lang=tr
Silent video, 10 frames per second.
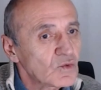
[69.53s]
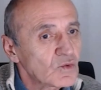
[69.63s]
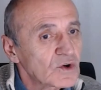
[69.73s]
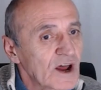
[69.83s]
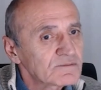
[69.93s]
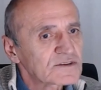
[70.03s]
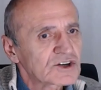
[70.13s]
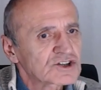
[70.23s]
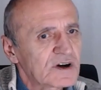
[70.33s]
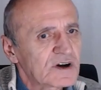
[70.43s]
önem
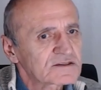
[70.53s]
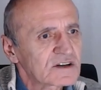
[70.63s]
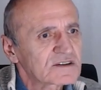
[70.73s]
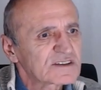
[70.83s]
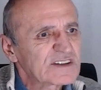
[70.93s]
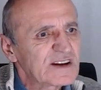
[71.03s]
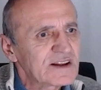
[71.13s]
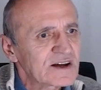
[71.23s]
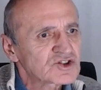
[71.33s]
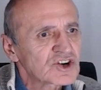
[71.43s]
taşımaktadır
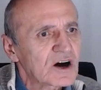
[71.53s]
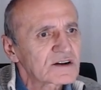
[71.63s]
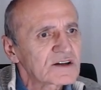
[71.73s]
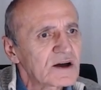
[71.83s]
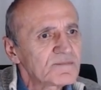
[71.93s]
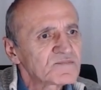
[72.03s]
denilen çağrıda